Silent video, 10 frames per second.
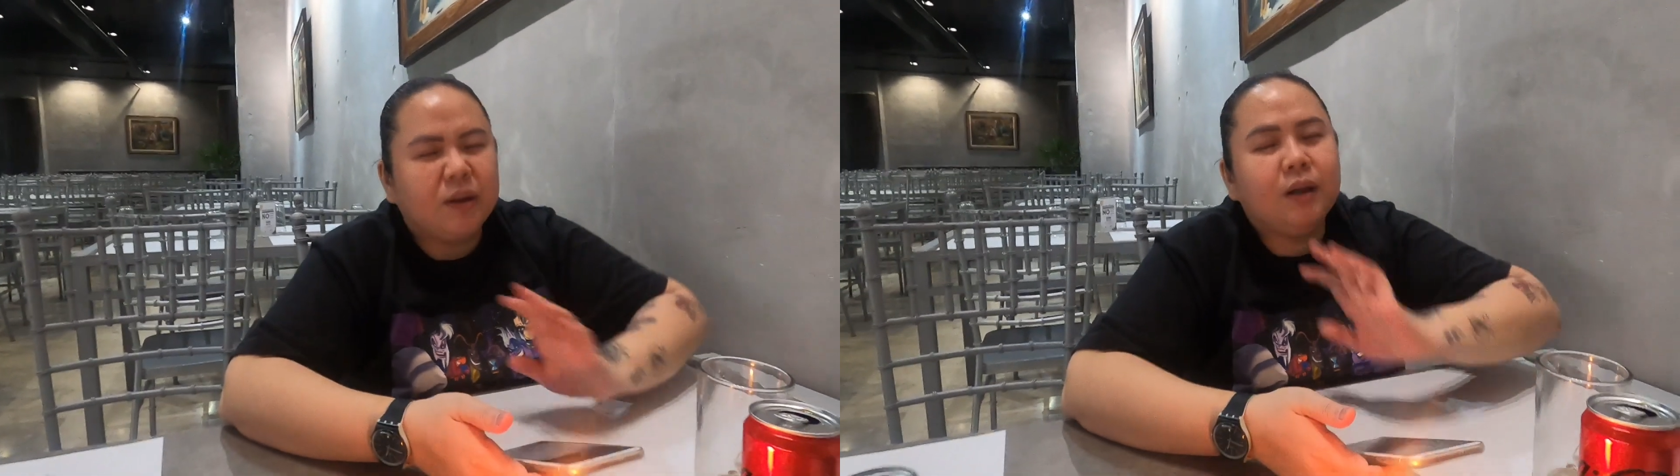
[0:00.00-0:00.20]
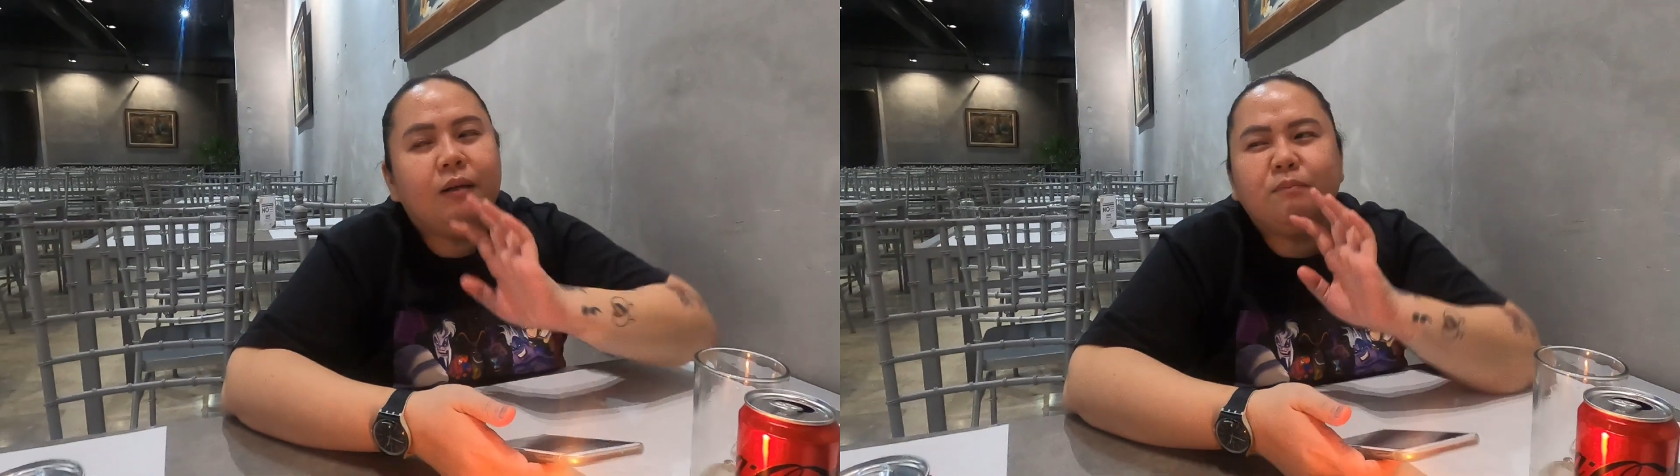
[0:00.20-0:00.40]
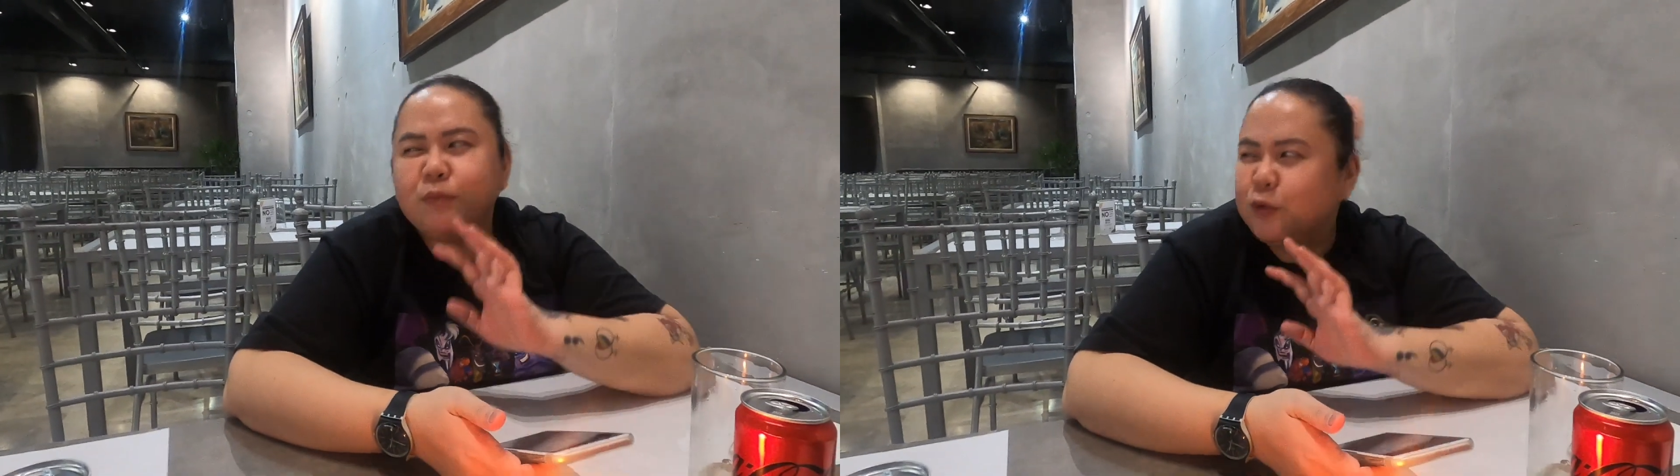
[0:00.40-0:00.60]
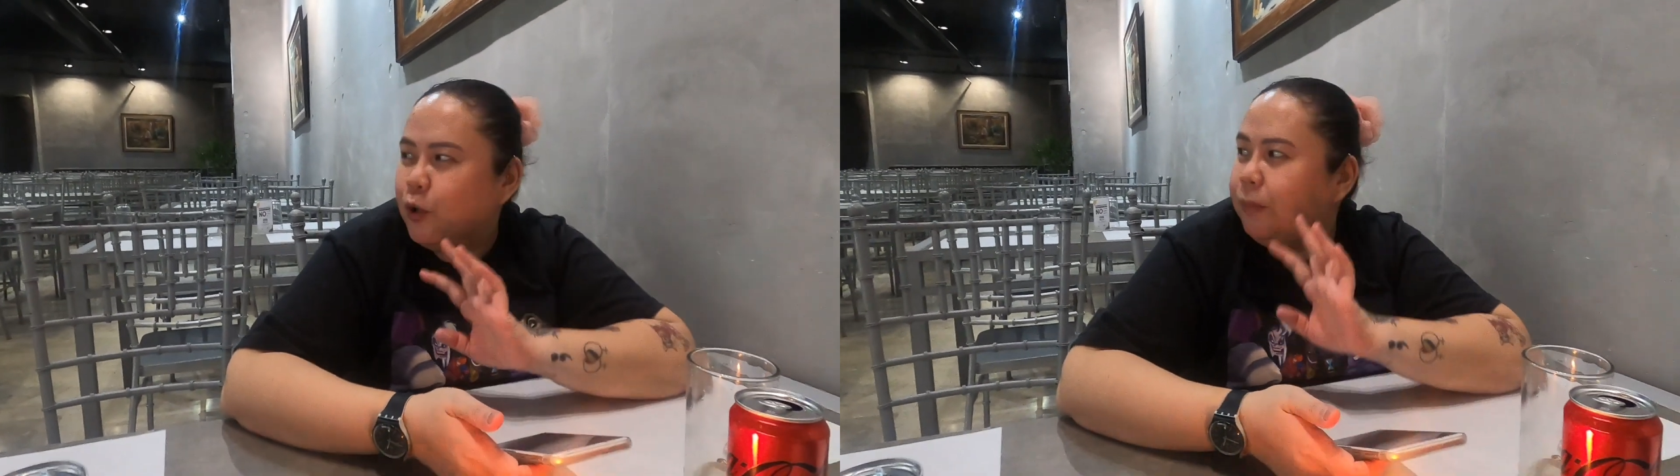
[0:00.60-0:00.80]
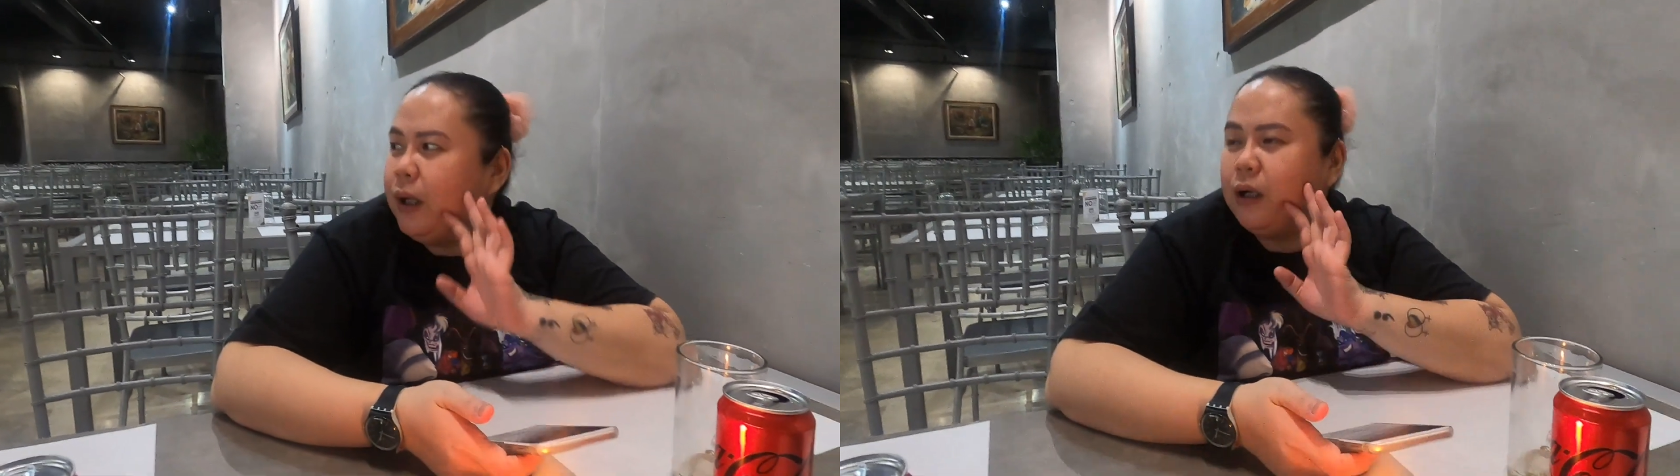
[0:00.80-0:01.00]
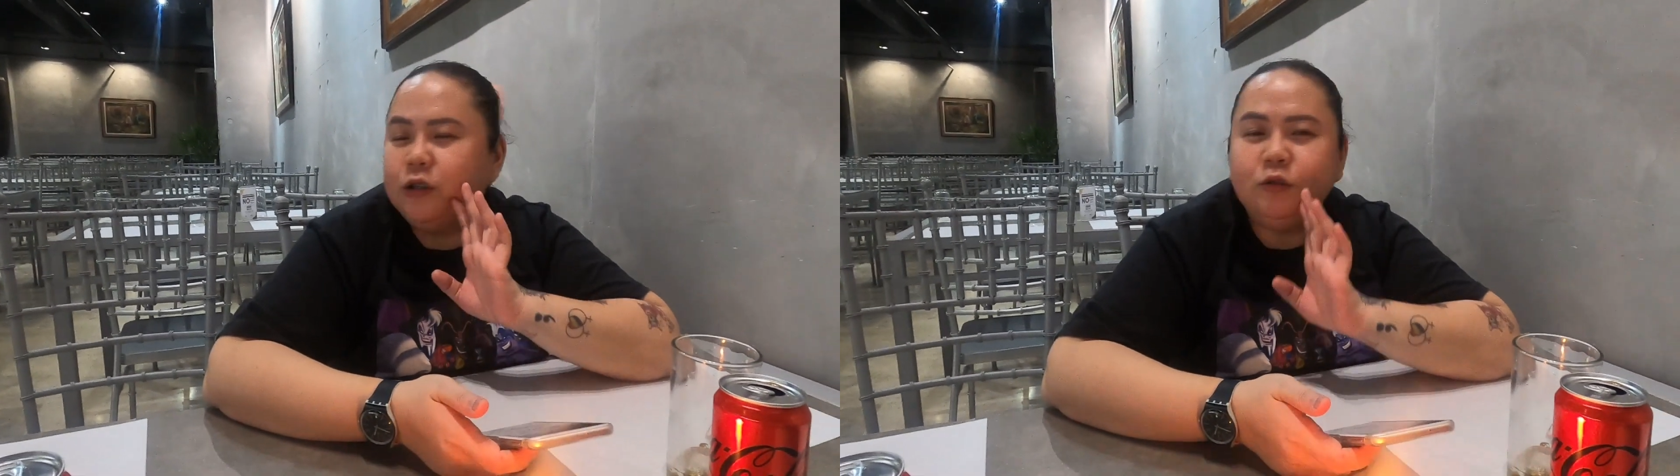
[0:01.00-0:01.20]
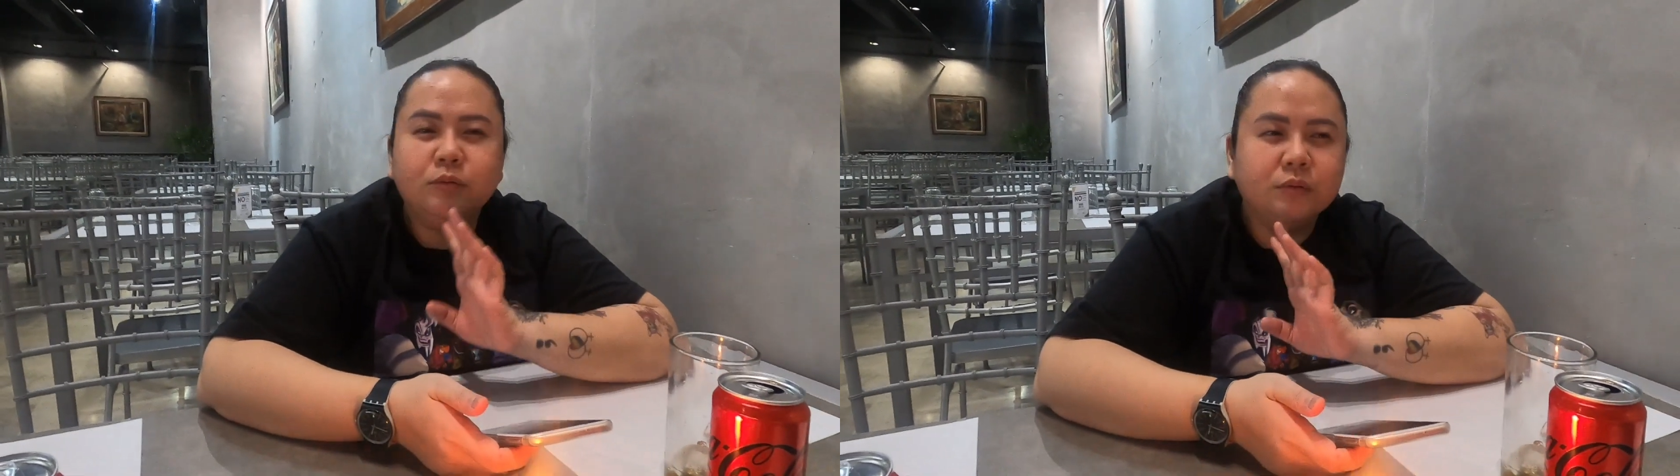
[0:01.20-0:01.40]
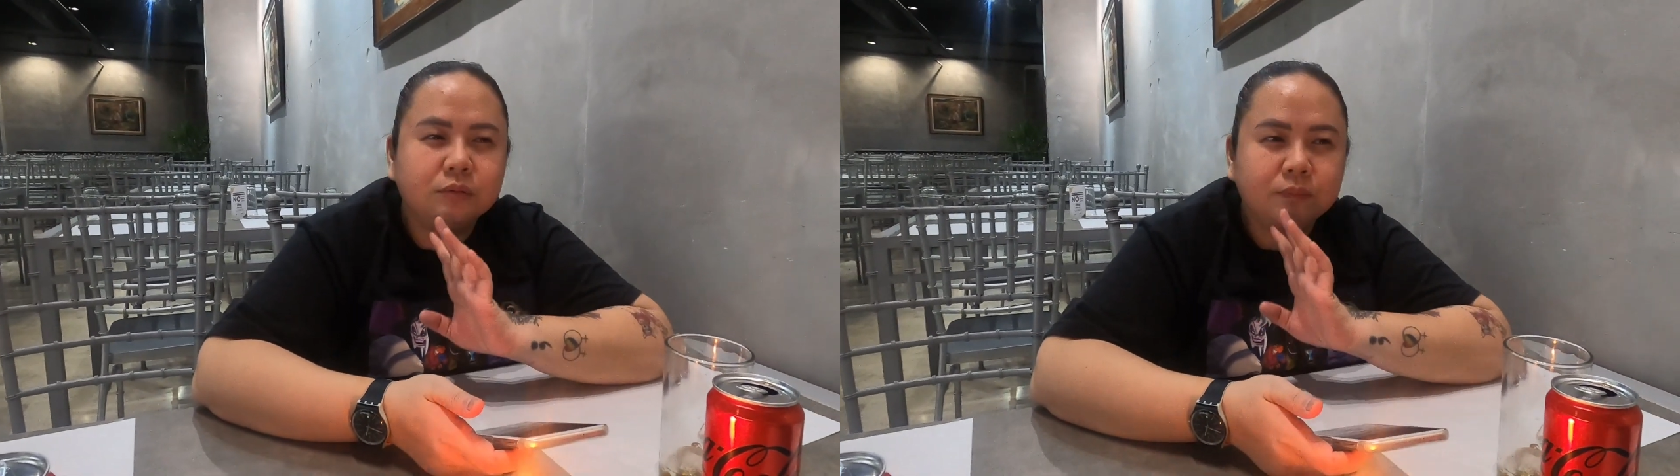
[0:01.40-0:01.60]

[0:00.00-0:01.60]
Madilim, yan So parang yung